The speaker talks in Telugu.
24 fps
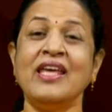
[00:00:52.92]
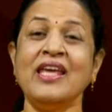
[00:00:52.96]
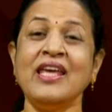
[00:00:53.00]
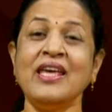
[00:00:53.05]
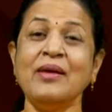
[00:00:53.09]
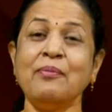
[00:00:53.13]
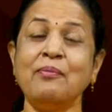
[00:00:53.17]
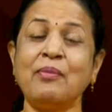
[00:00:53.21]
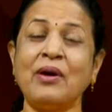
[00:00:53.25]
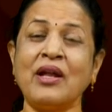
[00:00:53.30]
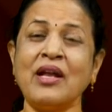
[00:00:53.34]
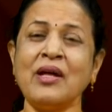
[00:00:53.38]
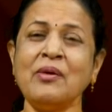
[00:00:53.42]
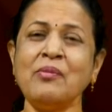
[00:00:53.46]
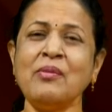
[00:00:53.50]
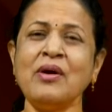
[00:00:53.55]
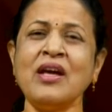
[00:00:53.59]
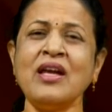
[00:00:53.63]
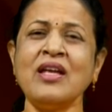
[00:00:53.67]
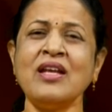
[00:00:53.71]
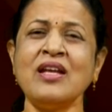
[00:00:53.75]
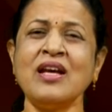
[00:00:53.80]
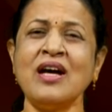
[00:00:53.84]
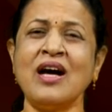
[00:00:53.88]
ఈ
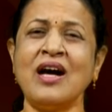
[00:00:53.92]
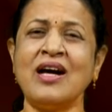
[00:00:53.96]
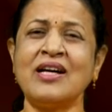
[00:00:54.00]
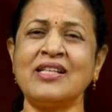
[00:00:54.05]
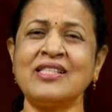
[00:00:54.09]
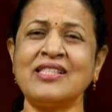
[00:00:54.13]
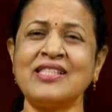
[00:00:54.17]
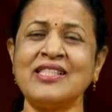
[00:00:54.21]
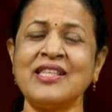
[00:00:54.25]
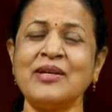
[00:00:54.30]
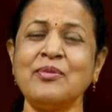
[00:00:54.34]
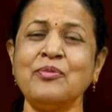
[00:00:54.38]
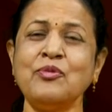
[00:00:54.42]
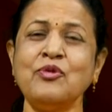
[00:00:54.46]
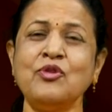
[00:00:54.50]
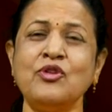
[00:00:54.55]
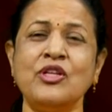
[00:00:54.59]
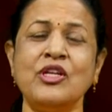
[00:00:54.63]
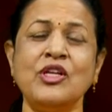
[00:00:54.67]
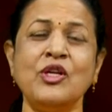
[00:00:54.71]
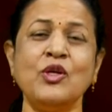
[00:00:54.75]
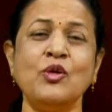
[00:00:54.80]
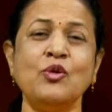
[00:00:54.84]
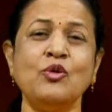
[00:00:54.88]
బలమైన హస్తము
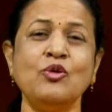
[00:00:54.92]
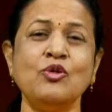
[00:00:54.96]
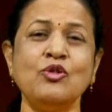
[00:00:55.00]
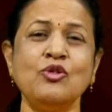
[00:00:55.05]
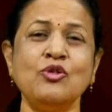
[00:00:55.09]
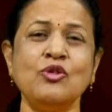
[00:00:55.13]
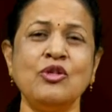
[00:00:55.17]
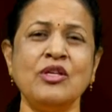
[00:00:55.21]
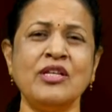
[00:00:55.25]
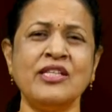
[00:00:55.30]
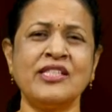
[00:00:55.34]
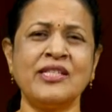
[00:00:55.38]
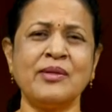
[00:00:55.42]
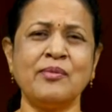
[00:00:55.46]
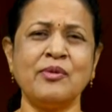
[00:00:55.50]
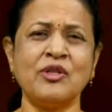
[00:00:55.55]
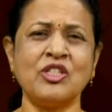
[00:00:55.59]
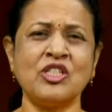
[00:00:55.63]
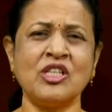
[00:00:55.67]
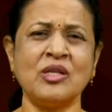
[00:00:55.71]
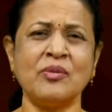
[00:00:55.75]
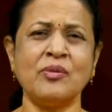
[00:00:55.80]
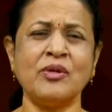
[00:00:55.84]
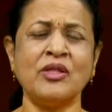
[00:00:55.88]
ఈరోజు ఈ
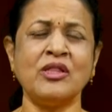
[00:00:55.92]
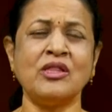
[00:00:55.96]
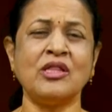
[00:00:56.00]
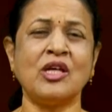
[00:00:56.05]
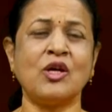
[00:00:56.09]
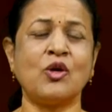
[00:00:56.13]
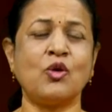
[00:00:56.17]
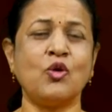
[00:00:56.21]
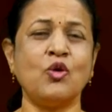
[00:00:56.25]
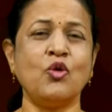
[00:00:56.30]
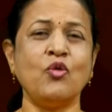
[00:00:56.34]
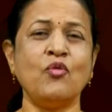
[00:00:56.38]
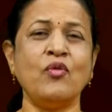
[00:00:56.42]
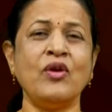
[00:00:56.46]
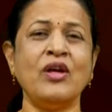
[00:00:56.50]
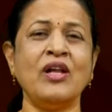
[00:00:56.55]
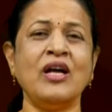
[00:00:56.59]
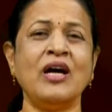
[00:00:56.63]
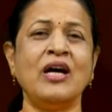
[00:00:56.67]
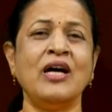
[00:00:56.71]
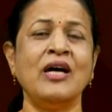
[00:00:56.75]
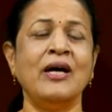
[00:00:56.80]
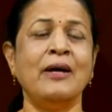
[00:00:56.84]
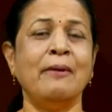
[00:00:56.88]
సంవత్సరం అంతా రెండు
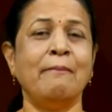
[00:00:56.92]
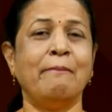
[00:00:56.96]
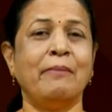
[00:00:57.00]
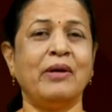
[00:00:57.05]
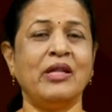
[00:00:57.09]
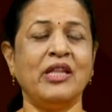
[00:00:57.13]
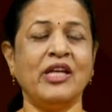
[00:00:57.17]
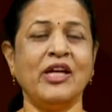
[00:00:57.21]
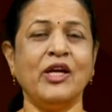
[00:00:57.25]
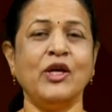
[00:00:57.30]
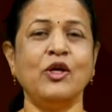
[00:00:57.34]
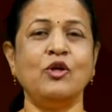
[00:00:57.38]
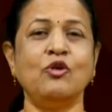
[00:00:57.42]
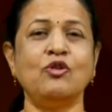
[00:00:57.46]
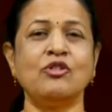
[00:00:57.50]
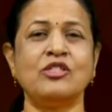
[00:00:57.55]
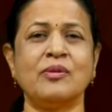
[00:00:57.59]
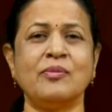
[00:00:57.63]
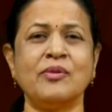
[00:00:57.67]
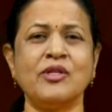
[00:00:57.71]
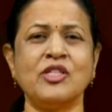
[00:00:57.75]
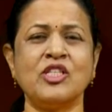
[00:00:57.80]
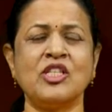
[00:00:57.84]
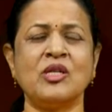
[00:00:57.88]
వేల పదిహేడో
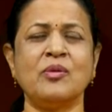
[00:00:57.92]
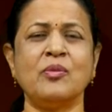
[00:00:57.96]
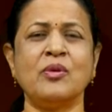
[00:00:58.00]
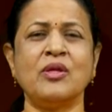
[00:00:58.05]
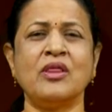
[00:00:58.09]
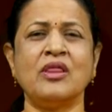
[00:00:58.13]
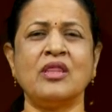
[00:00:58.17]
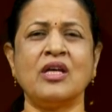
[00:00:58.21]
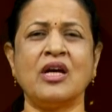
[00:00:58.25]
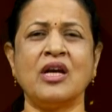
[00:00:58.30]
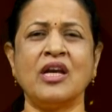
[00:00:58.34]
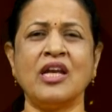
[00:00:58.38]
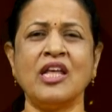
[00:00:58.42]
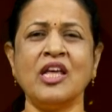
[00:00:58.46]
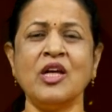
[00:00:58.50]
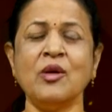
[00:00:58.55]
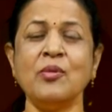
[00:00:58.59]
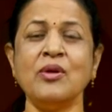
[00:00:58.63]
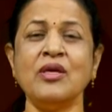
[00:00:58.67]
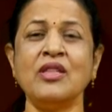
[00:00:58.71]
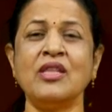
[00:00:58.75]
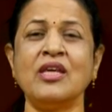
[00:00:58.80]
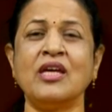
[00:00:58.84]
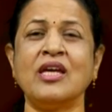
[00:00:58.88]
సంవత్సరం అంతా నీ
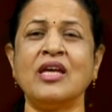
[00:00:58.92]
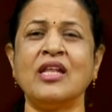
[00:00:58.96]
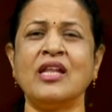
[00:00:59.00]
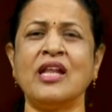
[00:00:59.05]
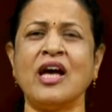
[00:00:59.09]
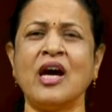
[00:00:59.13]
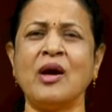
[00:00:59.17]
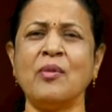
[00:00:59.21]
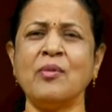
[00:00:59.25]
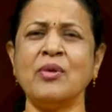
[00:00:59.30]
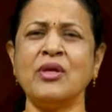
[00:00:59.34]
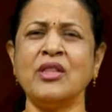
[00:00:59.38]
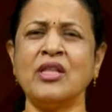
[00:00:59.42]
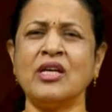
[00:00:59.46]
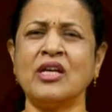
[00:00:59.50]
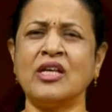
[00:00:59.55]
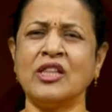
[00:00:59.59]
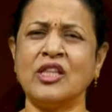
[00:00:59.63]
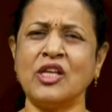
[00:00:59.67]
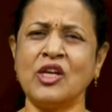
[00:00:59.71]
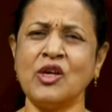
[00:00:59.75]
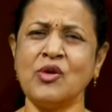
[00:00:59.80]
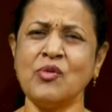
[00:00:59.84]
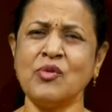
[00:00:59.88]
మీదికి నా మీదికి
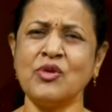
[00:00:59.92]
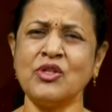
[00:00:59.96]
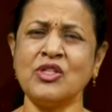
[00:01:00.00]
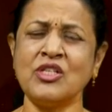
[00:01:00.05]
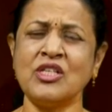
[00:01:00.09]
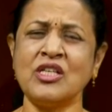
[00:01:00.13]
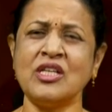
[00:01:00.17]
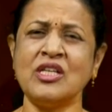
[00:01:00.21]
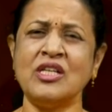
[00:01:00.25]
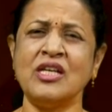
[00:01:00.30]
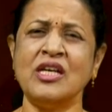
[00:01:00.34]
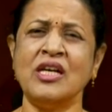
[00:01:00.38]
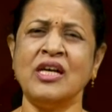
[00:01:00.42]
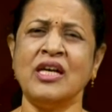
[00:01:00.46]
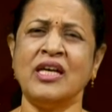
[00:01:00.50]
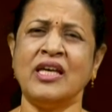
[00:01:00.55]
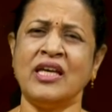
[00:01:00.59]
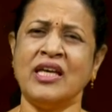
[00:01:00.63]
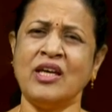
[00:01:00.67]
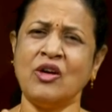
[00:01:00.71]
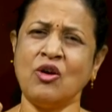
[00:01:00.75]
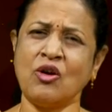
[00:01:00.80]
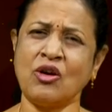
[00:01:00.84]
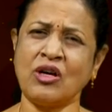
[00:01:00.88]
దిగి వచ్చి
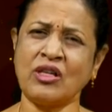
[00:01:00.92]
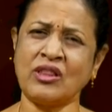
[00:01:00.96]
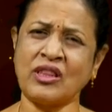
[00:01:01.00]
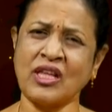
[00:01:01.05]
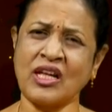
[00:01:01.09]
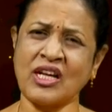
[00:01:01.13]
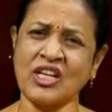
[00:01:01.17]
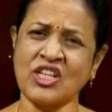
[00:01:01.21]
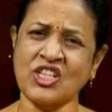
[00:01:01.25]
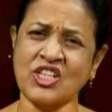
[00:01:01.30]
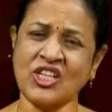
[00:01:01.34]
ఈ యొక్క తన